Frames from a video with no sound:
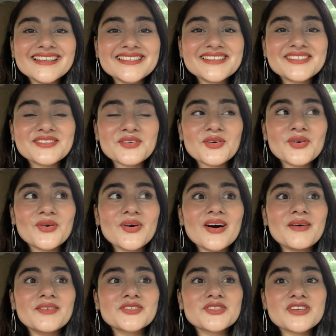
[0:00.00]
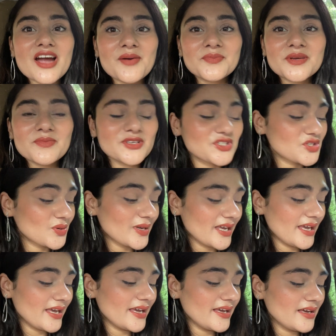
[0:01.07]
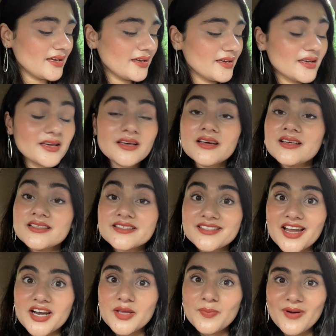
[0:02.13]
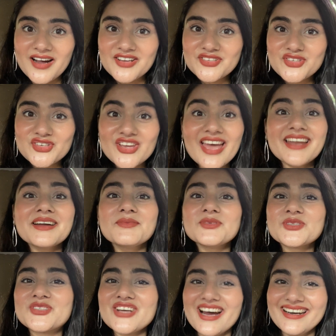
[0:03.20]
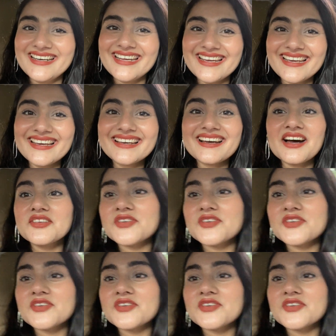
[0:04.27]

सो शाम के बज चुके हैं साढ़े पांच एंड हम लोग जा रहे हैं कहाँ